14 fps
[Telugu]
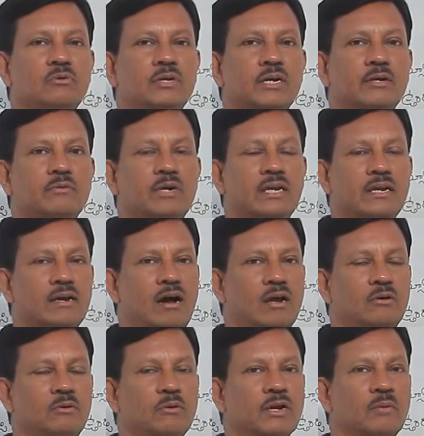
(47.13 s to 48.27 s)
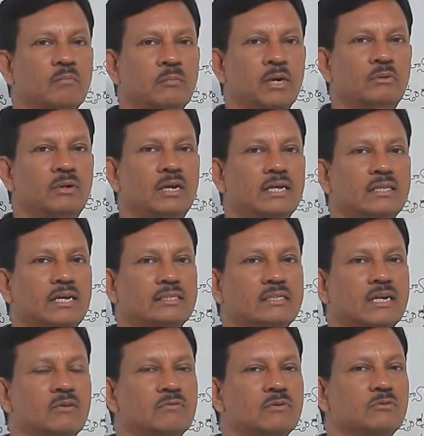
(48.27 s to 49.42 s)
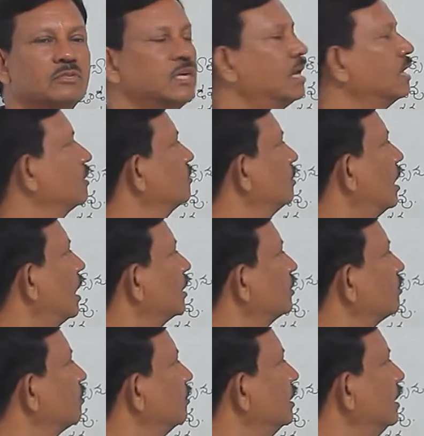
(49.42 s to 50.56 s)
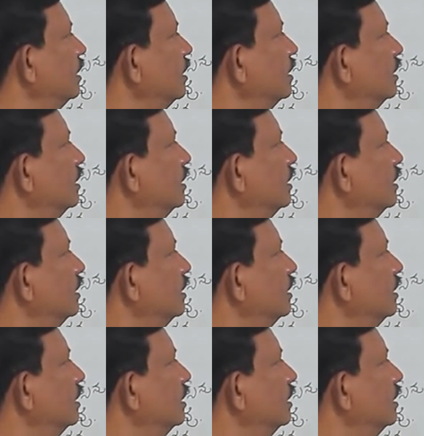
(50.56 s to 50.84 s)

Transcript: ఉన్నటువంటి రాళ్ళు రప్పలు లేదా ఇతర వృక్షాలను అంటుకొని